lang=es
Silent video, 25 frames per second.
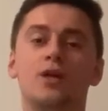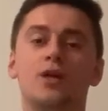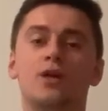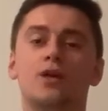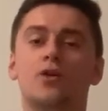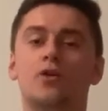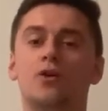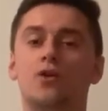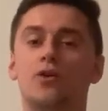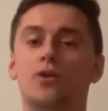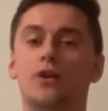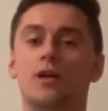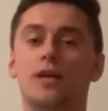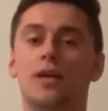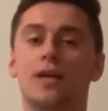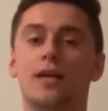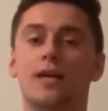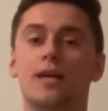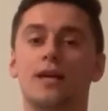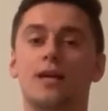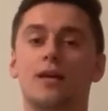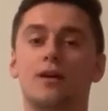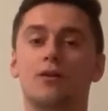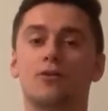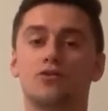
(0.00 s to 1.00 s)
con lo
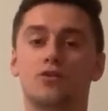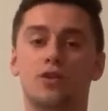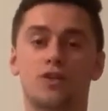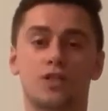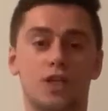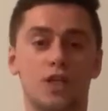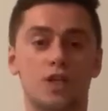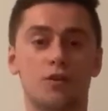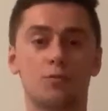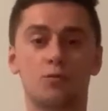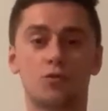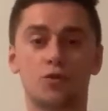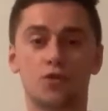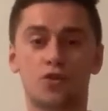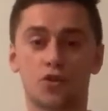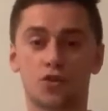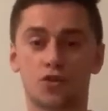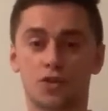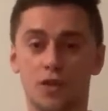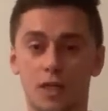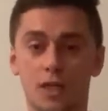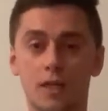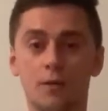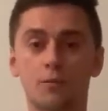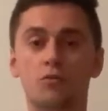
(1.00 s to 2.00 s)
que os deseo muchos
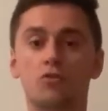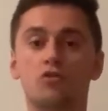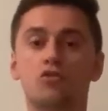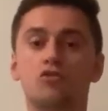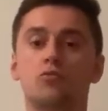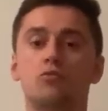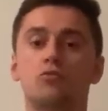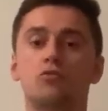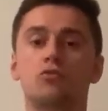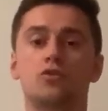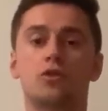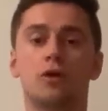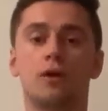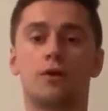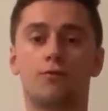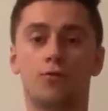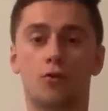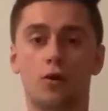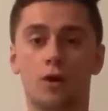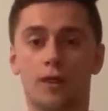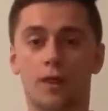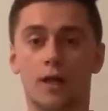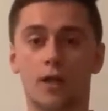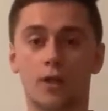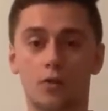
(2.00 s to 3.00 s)
ánimos, mucha
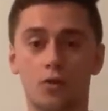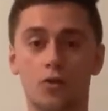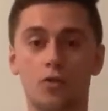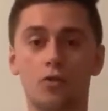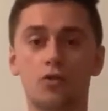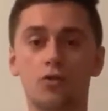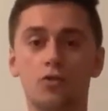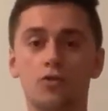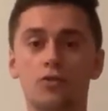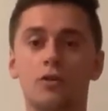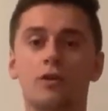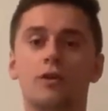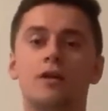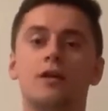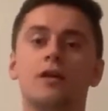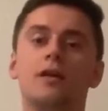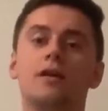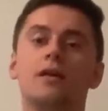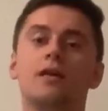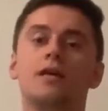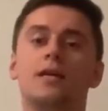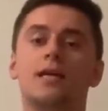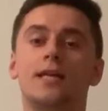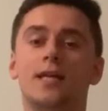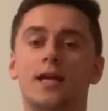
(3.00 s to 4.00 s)
fuerza a todos
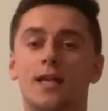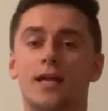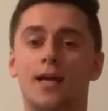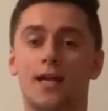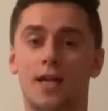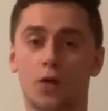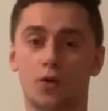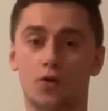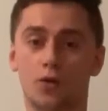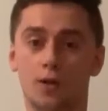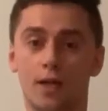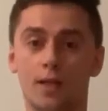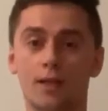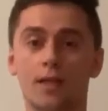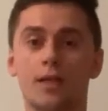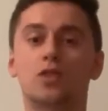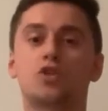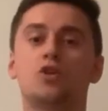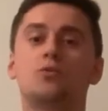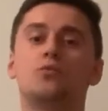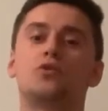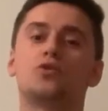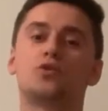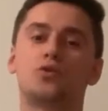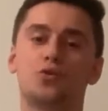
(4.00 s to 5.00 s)
y nada, recordad que
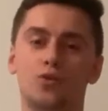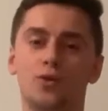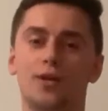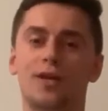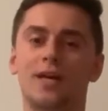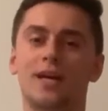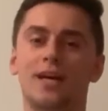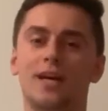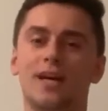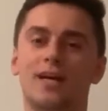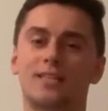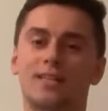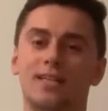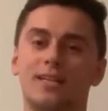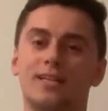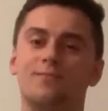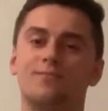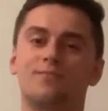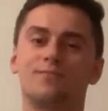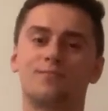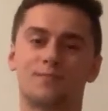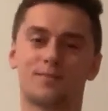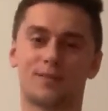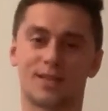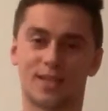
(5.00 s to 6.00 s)
somos UGI en
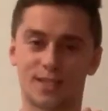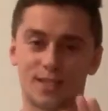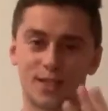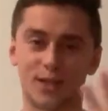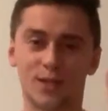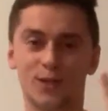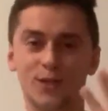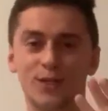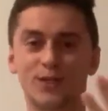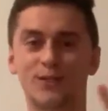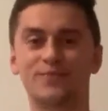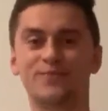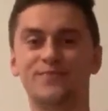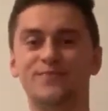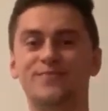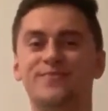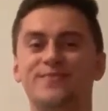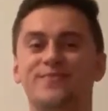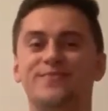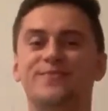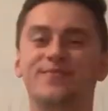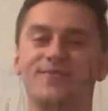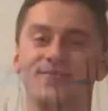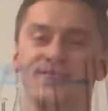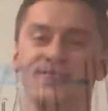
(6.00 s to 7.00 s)
casa. Hasta luego.